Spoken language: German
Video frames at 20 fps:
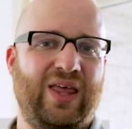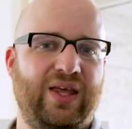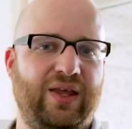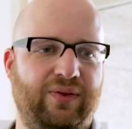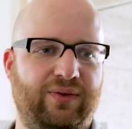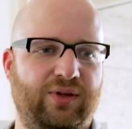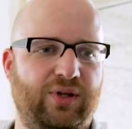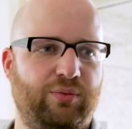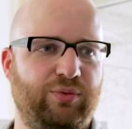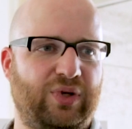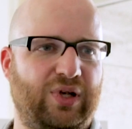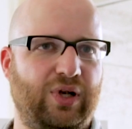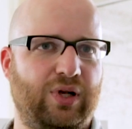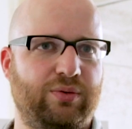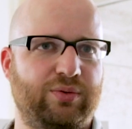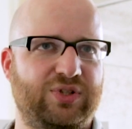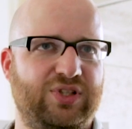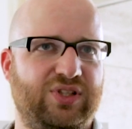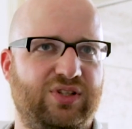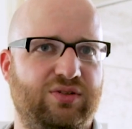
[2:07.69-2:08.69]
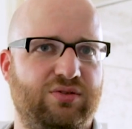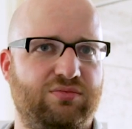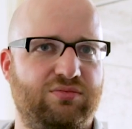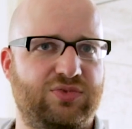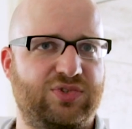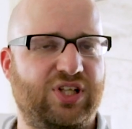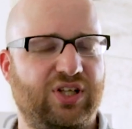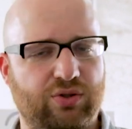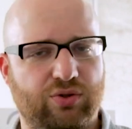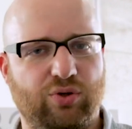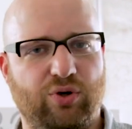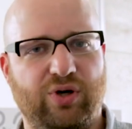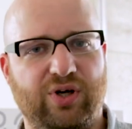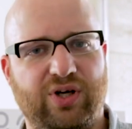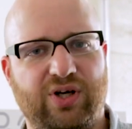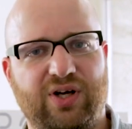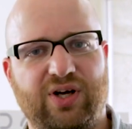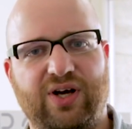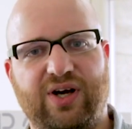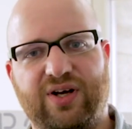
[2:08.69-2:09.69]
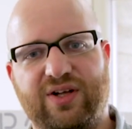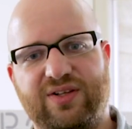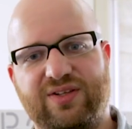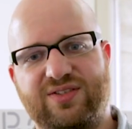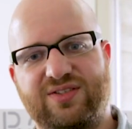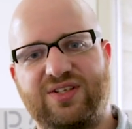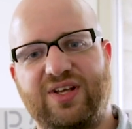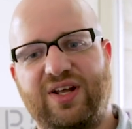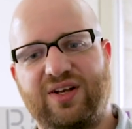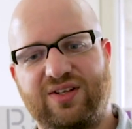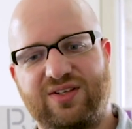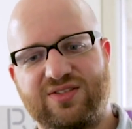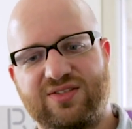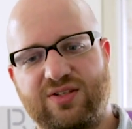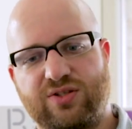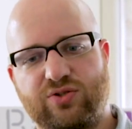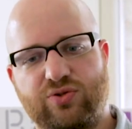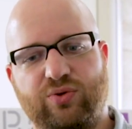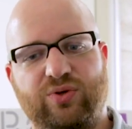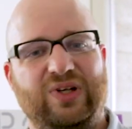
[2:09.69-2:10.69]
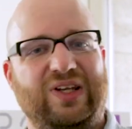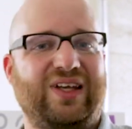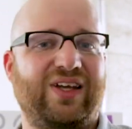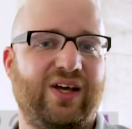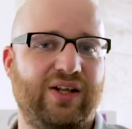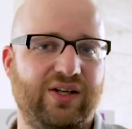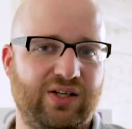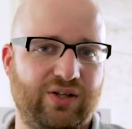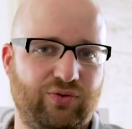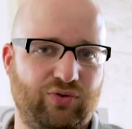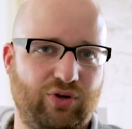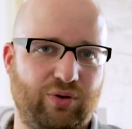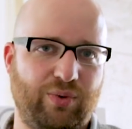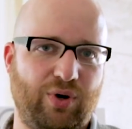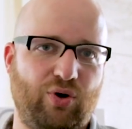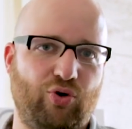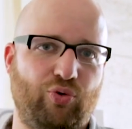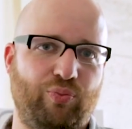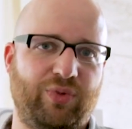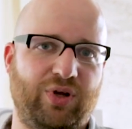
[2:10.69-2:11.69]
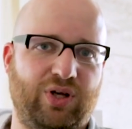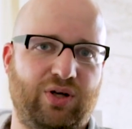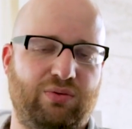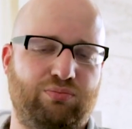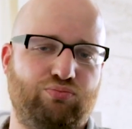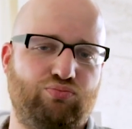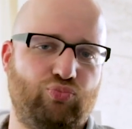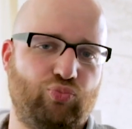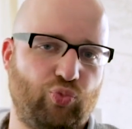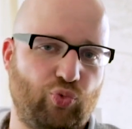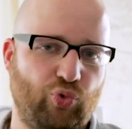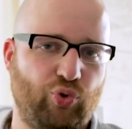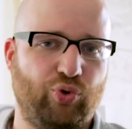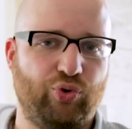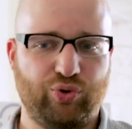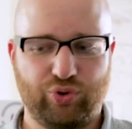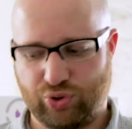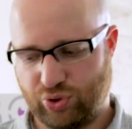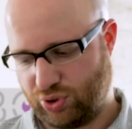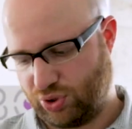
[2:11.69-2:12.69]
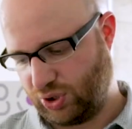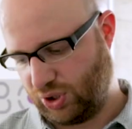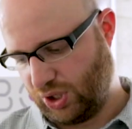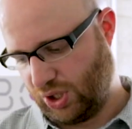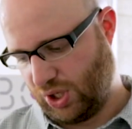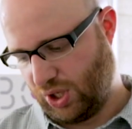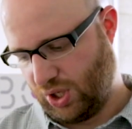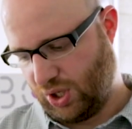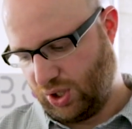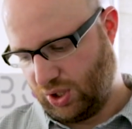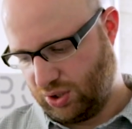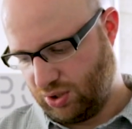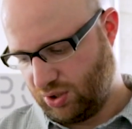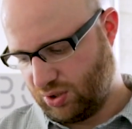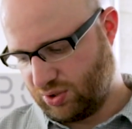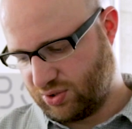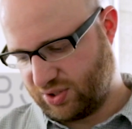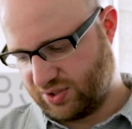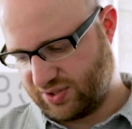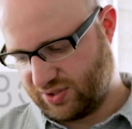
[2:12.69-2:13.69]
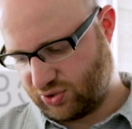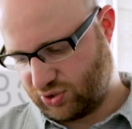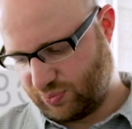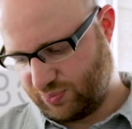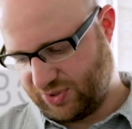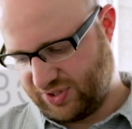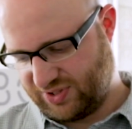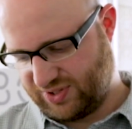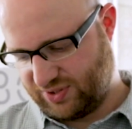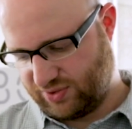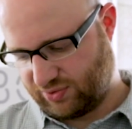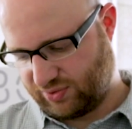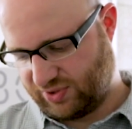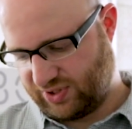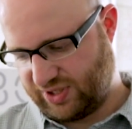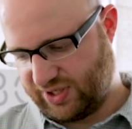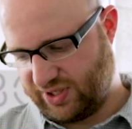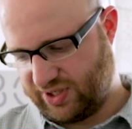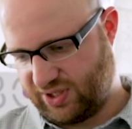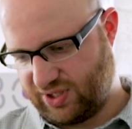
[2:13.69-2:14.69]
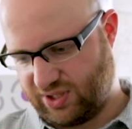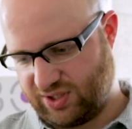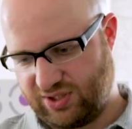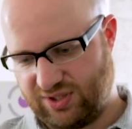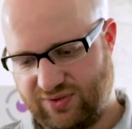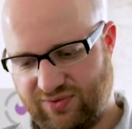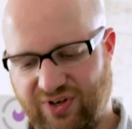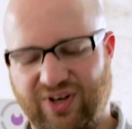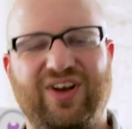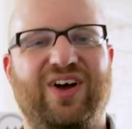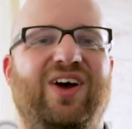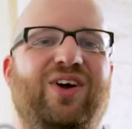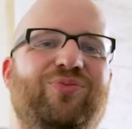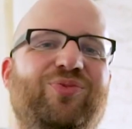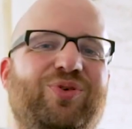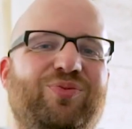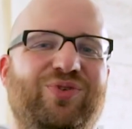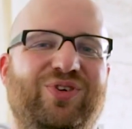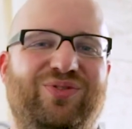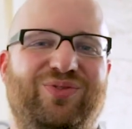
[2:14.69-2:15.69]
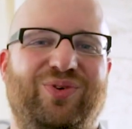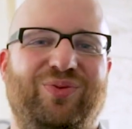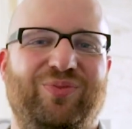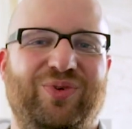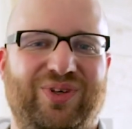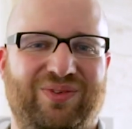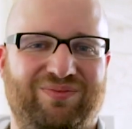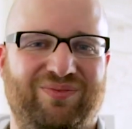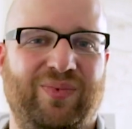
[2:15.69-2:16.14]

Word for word: Ist damit, glaube ich, ein Tick teurer als die anderen Sensoren, kann dafür aber auch mehr und ja, das ist so ein bisschen so ein kleiner IFA-Geheimtipp hier von mir.